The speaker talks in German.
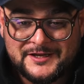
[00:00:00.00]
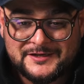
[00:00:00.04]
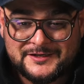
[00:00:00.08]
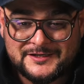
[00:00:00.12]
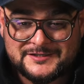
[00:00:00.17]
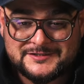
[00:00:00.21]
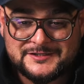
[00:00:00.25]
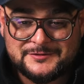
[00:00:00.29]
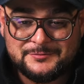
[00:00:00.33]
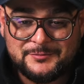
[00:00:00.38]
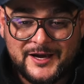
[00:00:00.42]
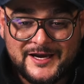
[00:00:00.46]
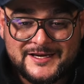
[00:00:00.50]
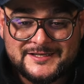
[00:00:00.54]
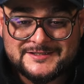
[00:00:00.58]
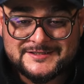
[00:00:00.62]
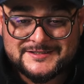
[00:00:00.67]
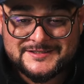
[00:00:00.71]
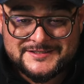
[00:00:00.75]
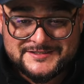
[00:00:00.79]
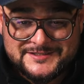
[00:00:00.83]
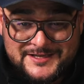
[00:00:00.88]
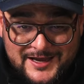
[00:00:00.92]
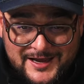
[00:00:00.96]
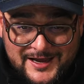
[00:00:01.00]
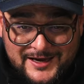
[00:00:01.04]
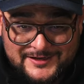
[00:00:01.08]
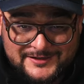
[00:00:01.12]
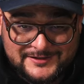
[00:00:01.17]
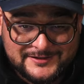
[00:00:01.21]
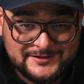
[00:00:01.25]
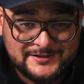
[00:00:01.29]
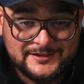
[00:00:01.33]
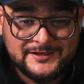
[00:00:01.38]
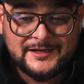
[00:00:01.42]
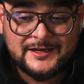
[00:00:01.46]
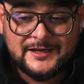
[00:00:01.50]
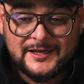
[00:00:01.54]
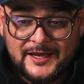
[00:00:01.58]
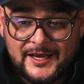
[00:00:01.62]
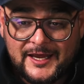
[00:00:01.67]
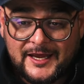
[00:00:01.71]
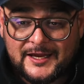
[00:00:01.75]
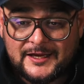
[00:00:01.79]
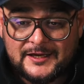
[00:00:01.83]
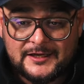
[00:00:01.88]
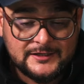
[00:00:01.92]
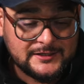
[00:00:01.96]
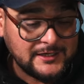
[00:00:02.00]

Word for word: dass die meisten sagen, hey,